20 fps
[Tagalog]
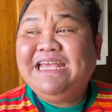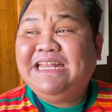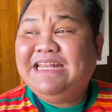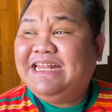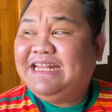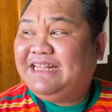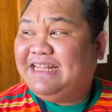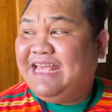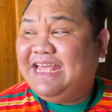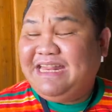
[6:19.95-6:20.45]

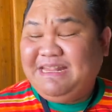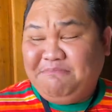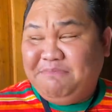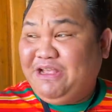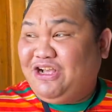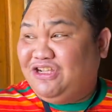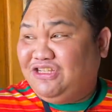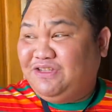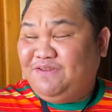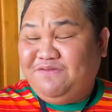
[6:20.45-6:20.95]
init din
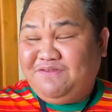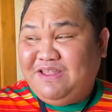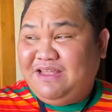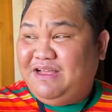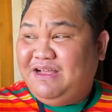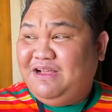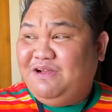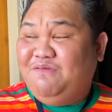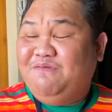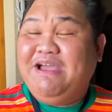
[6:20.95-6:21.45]
because of
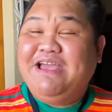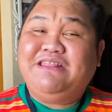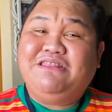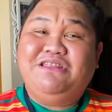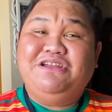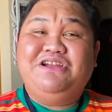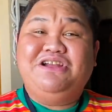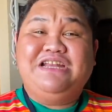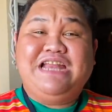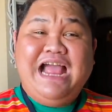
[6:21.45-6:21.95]
the
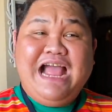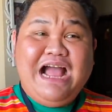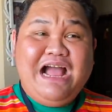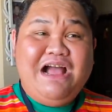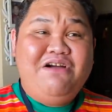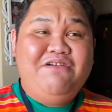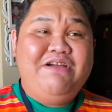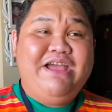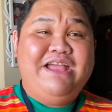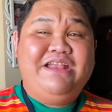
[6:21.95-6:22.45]
weather
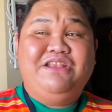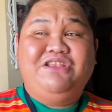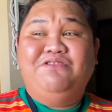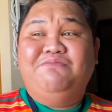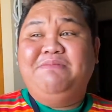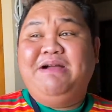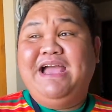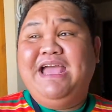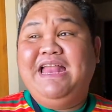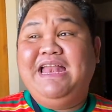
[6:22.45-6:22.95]
now and
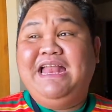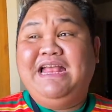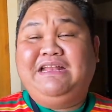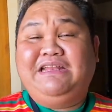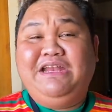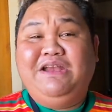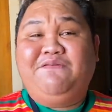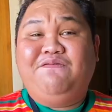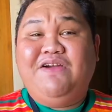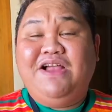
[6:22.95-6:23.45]
yung mga
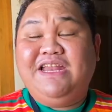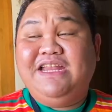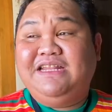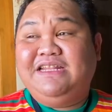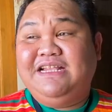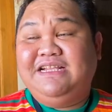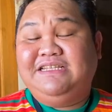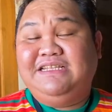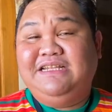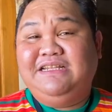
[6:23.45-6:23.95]
electric fan,
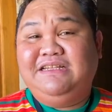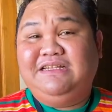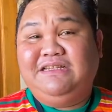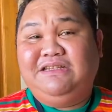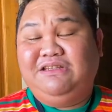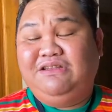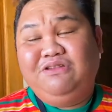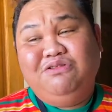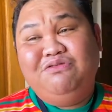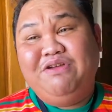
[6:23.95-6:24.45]
it doesn't
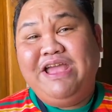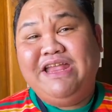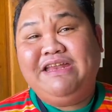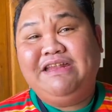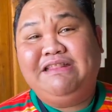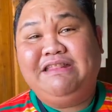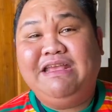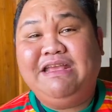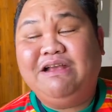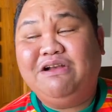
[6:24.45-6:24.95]
do
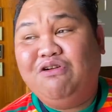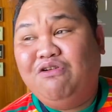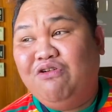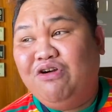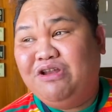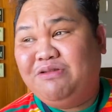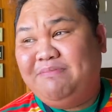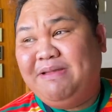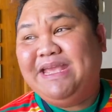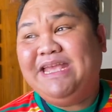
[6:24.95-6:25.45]
anything
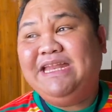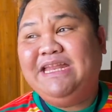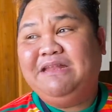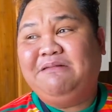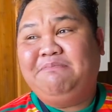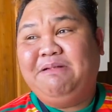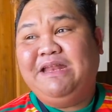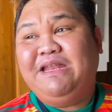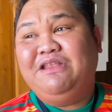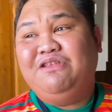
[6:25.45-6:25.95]
good,
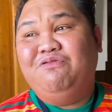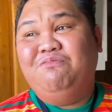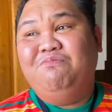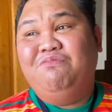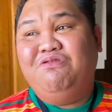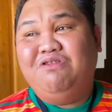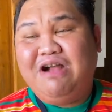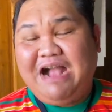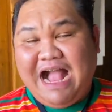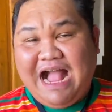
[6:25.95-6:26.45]
mainit pa rin yung
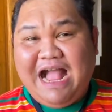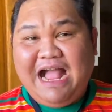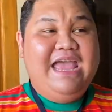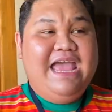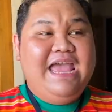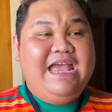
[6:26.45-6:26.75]
buga.